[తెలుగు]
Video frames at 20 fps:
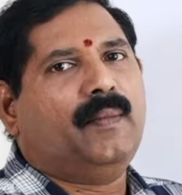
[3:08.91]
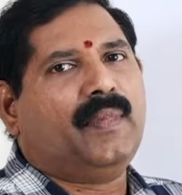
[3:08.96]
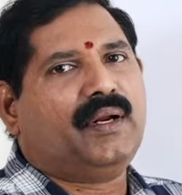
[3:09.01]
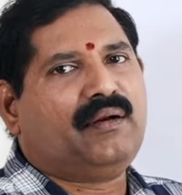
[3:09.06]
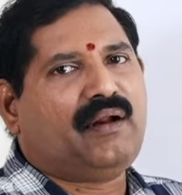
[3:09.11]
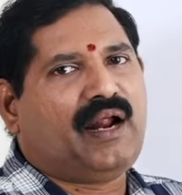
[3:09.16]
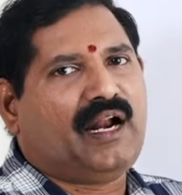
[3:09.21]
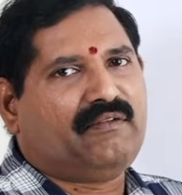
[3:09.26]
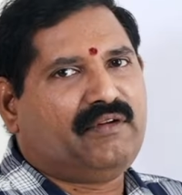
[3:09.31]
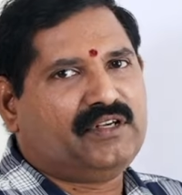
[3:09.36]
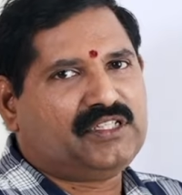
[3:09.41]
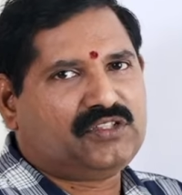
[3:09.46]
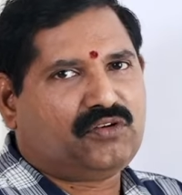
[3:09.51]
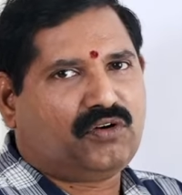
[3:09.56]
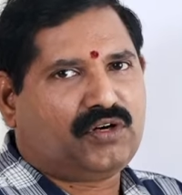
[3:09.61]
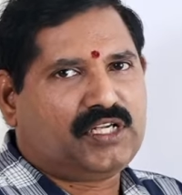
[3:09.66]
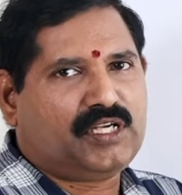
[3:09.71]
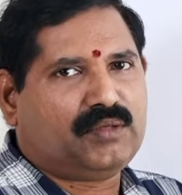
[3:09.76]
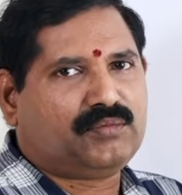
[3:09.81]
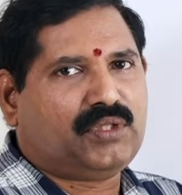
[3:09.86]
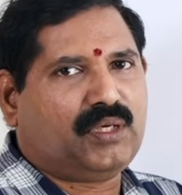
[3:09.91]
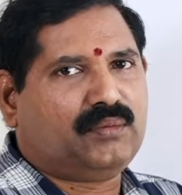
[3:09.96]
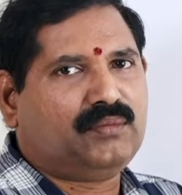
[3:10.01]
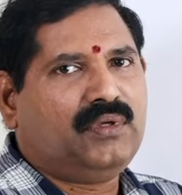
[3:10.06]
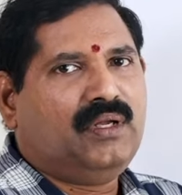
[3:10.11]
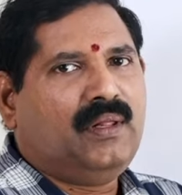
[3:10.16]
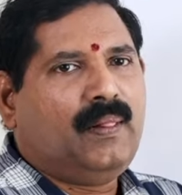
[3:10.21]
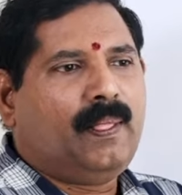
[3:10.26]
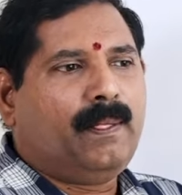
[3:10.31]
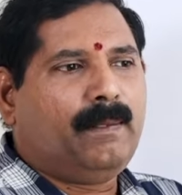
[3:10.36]
మనం అడ్వైజర్స్ ఒకటే చెప్తాం
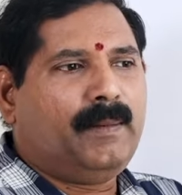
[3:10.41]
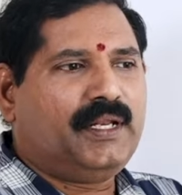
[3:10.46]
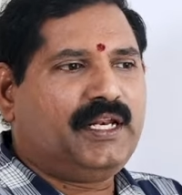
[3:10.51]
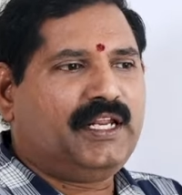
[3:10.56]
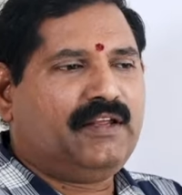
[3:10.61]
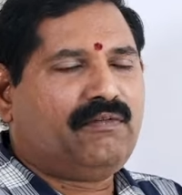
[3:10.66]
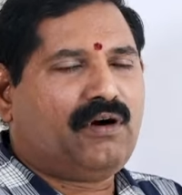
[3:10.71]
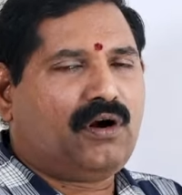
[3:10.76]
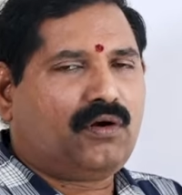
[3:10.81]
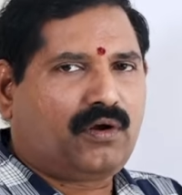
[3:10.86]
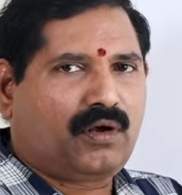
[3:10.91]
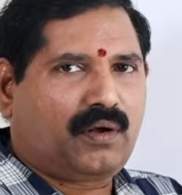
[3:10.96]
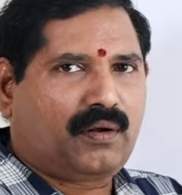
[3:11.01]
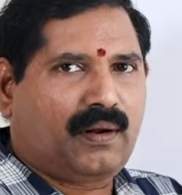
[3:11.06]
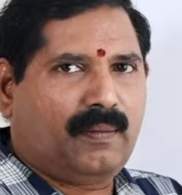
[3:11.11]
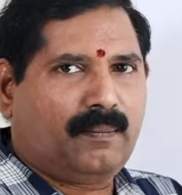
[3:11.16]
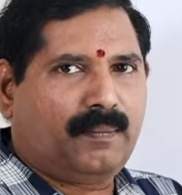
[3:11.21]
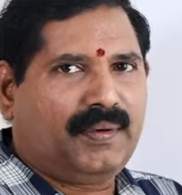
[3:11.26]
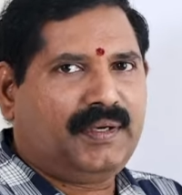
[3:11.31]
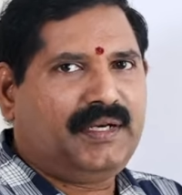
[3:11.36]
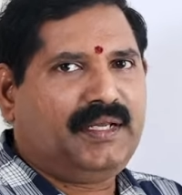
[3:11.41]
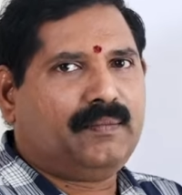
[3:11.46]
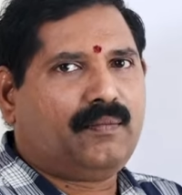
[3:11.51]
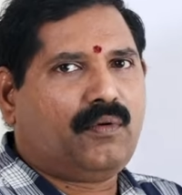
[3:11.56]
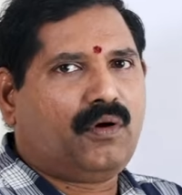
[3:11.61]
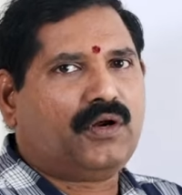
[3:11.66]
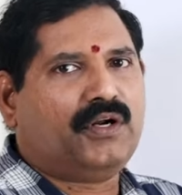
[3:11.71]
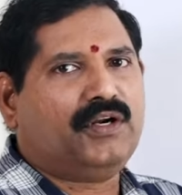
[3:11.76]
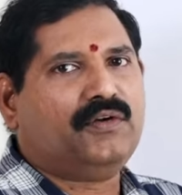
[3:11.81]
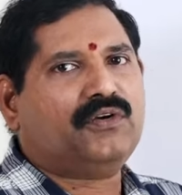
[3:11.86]
మీరు ఇవాళ ఒక కంపెనీ
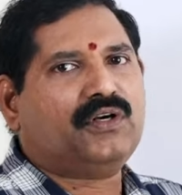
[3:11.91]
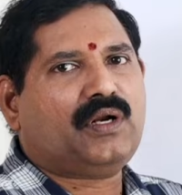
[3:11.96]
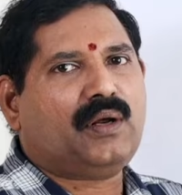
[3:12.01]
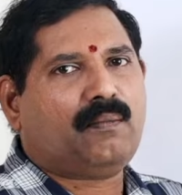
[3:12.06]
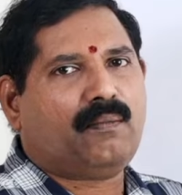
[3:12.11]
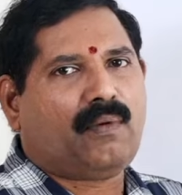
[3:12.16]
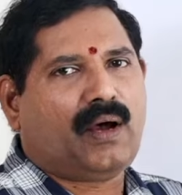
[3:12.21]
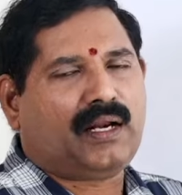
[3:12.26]
ఒక ఉన్న